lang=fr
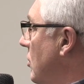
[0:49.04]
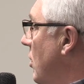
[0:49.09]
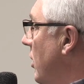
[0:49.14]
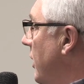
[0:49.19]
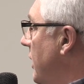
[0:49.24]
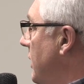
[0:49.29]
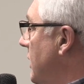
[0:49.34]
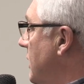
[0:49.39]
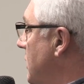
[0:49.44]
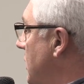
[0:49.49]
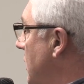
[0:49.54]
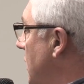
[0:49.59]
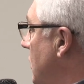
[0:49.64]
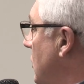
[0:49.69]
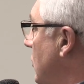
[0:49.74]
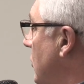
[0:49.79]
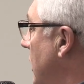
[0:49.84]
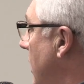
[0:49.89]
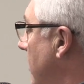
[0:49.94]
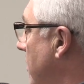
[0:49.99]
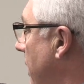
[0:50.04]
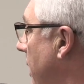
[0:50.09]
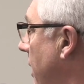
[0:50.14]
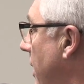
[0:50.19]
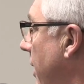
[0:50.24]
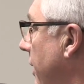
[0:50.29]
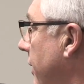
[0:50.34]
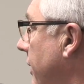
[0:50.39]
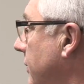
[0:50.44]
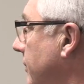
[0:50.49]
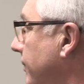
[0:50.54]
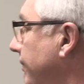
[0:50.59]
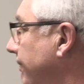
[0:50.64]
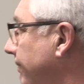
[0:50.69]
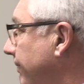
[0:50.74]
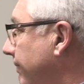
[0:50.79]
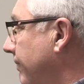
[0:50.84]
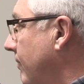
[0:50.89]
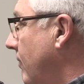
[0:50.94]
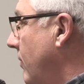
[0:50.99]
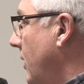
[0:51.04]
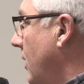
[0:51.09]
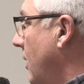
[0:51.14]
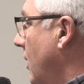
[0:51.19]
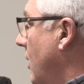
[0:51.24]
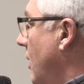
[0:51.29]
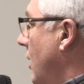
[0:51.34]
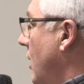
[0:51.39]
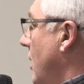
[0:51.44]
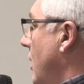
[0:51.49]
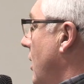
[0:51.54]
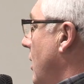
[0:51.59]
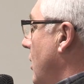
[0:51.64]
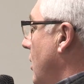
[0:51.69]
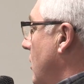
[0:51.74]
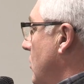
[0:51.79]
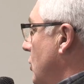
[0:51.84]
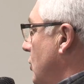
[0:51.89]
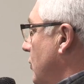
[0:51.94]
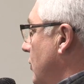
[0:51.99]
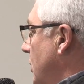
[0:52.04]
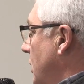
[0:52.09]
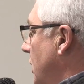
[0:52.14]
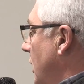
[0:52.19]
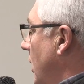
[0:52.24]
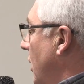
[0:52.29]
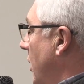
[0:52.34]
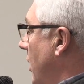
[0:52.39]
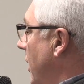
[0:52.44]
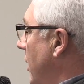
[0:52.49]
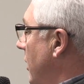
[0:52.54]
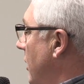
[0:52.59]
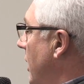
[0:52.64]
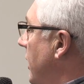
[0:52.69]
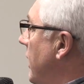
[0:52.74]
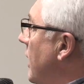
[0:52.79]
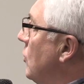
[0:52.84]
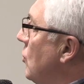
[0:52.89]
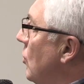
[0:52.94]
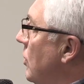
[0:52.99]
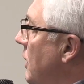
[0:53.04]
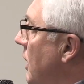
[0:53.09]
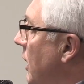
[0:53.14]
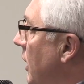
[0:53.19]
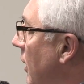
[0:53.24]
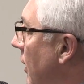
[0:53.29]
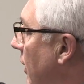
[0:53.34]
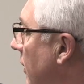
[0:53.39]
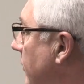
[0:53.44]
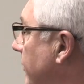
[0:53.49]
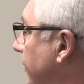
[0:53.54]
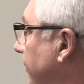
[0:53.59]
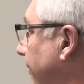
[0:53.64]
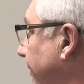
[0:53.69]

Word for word: d'organiser ce qu'on appelle un, comment je veux dire, un, atelier, hein,